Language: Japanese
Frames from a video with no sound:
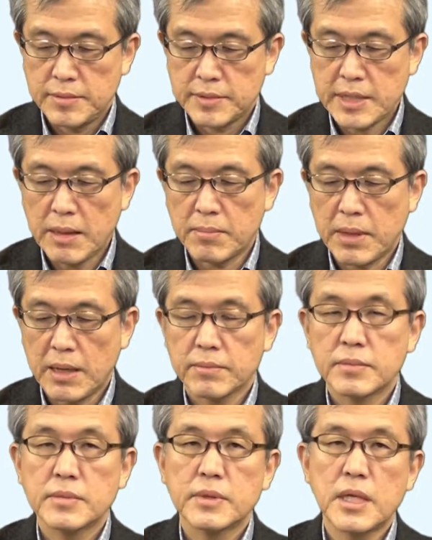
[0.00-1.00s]
3番
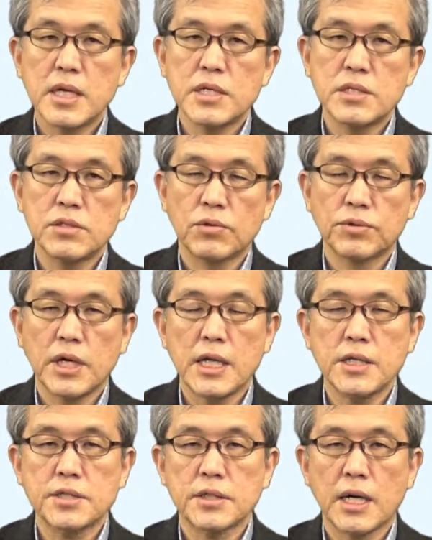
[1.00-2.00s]
点数の対
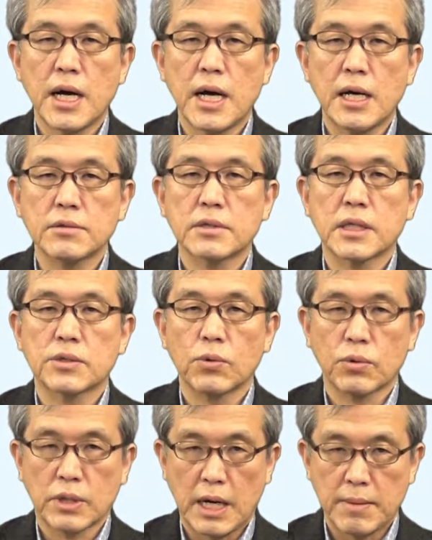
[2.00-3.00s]
立があるかど
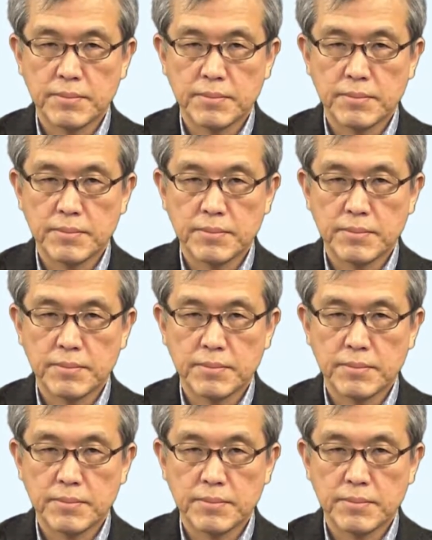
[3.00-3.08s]
うか